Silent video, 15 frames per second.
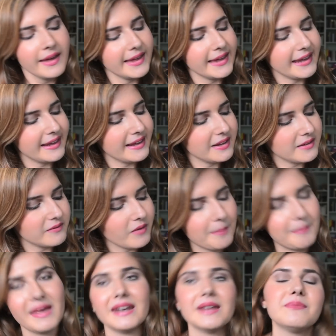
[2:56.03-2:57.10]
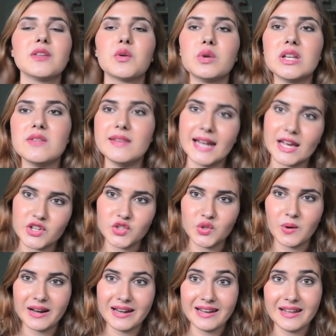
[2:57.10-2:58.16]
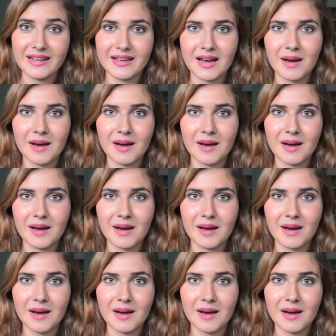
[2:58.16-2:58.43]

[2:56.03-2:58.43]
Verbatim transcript: e va bene, e quindi vi lascio alle,